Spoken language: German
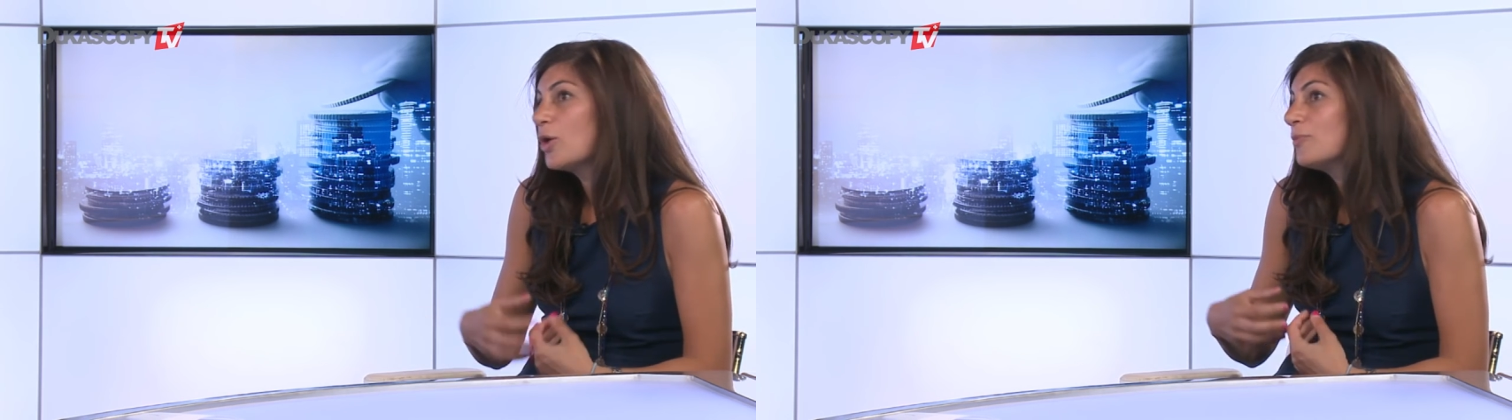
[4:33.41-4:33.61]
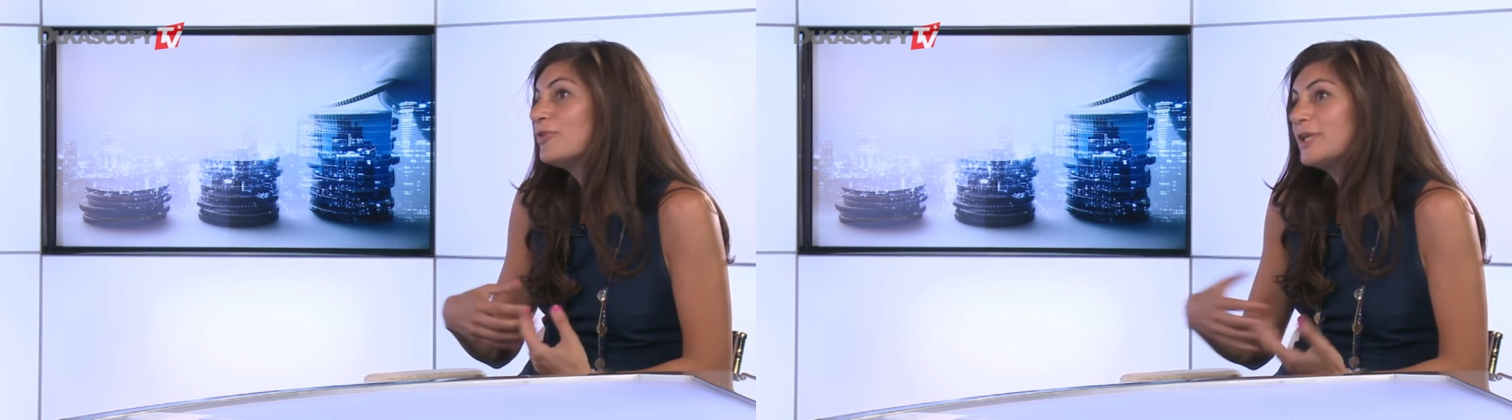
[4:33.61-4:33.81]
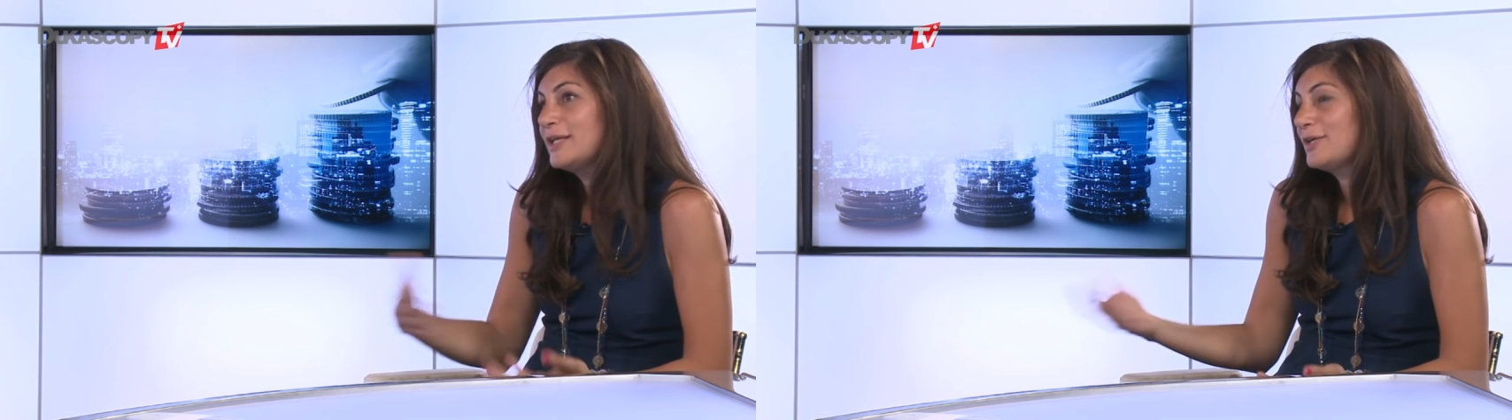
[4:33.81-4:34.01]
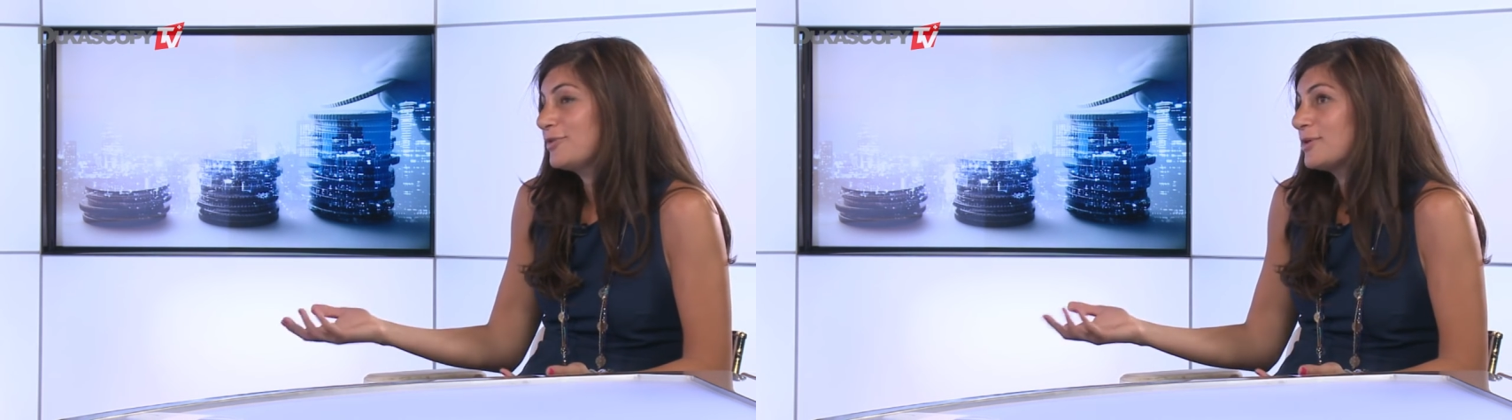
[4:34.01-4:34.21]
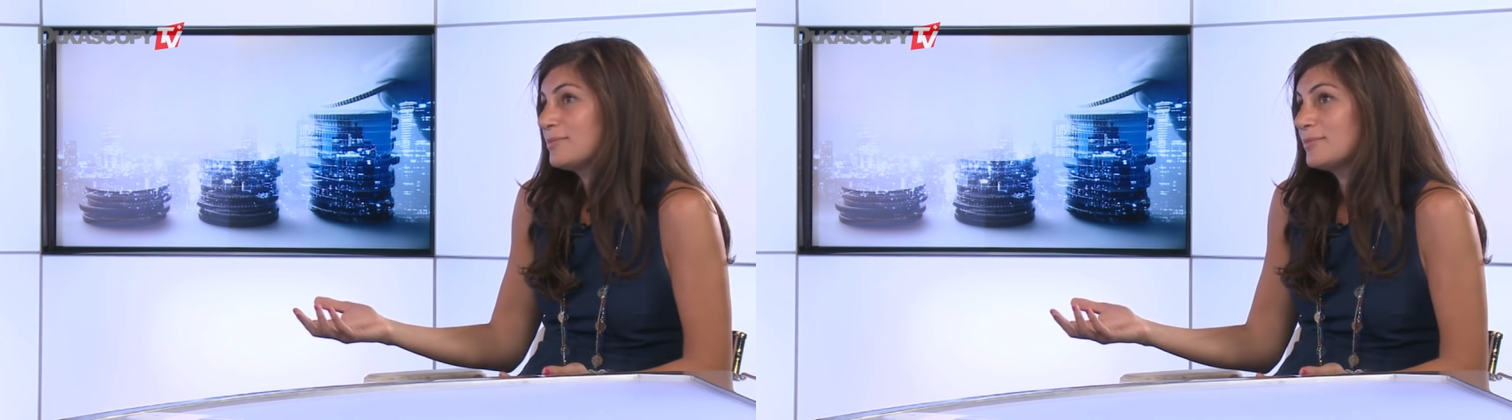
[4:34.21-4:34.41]
hopefully
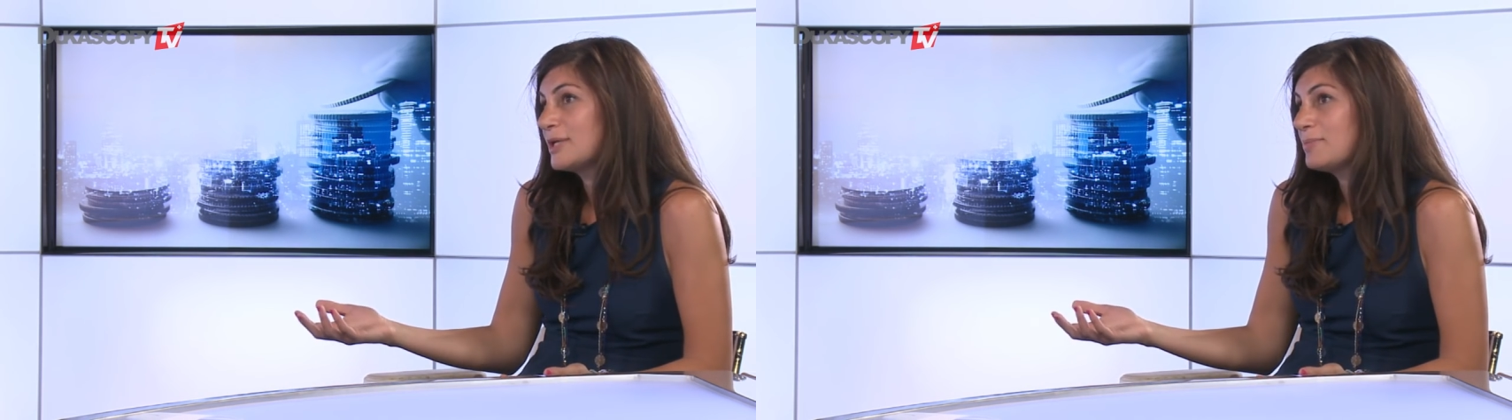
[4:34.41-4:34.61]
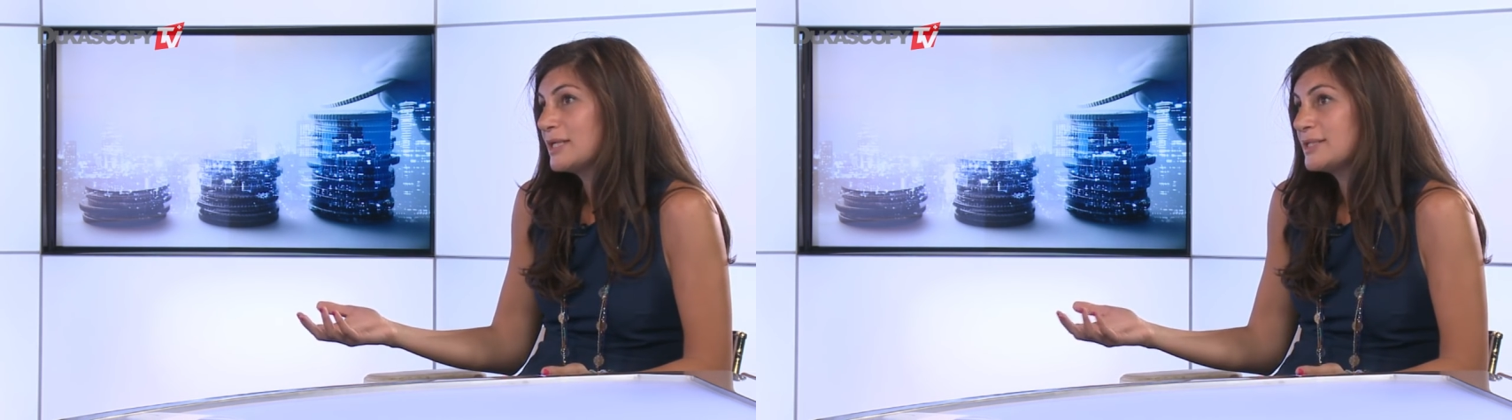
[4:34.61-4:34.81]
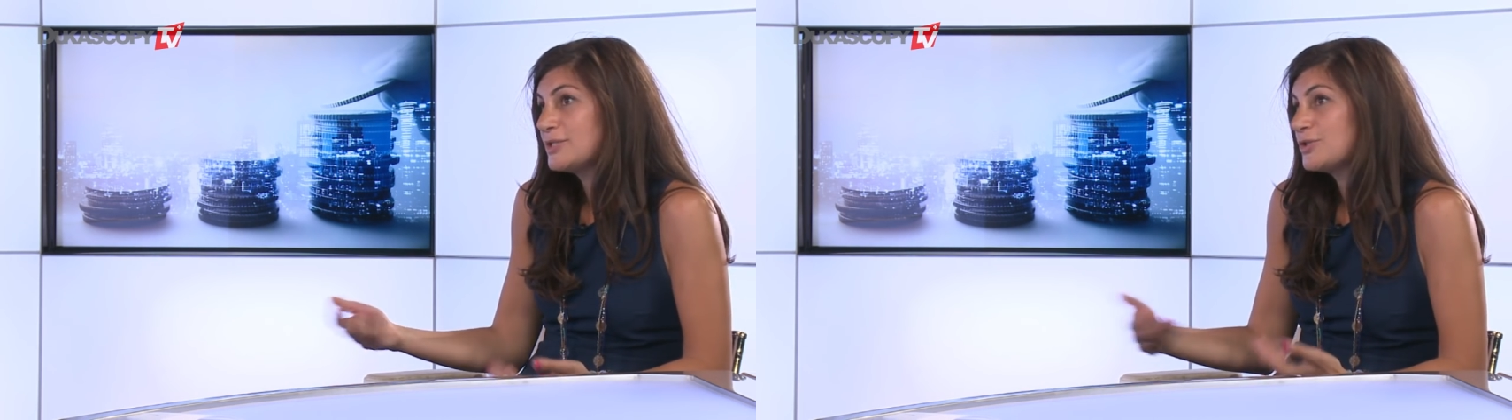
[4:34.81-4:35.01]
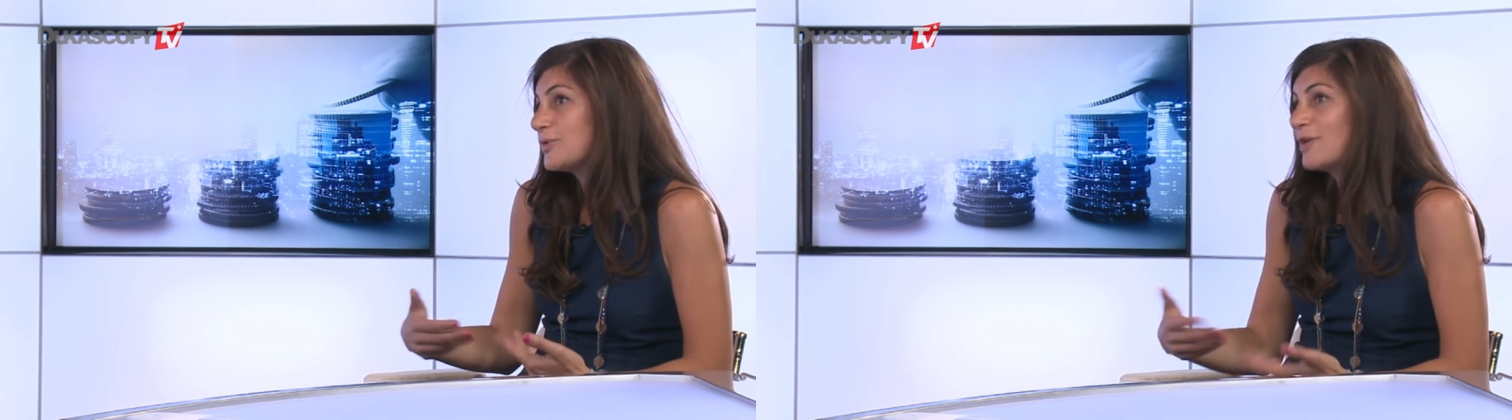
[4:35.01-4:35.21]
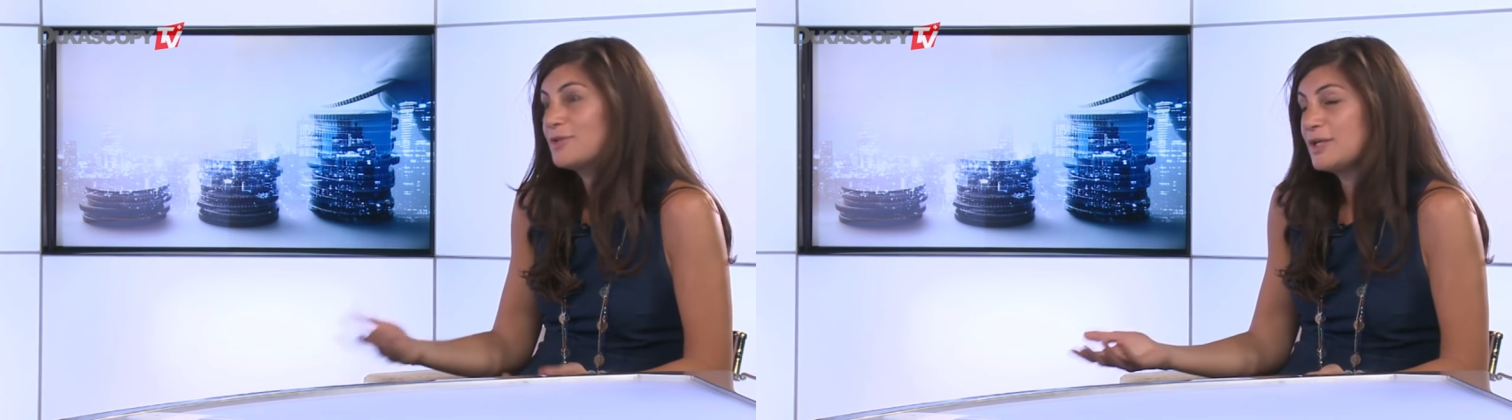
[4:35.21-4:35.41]
give them the ability to
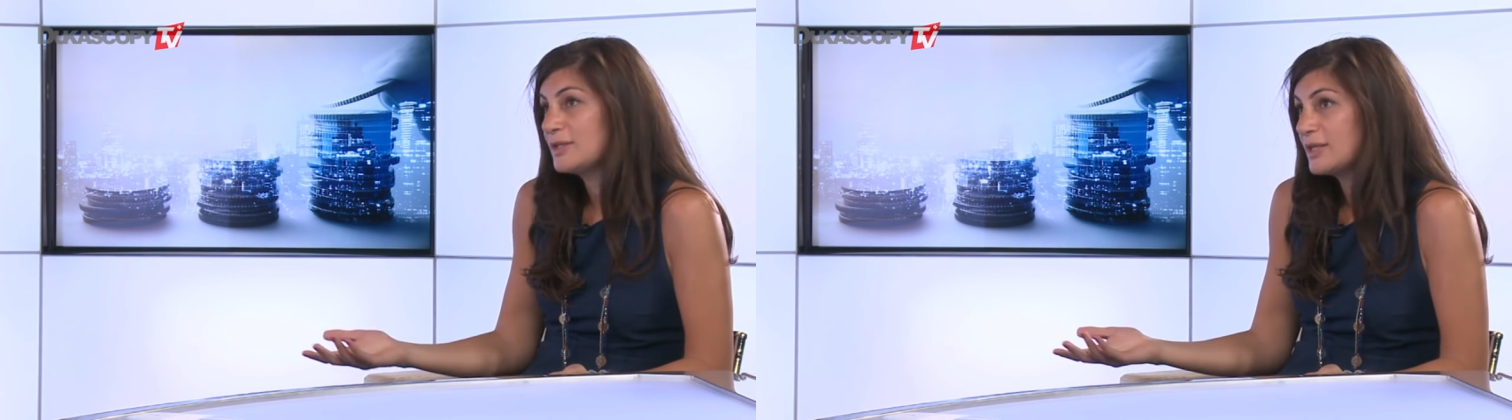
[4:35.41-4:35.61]
do everything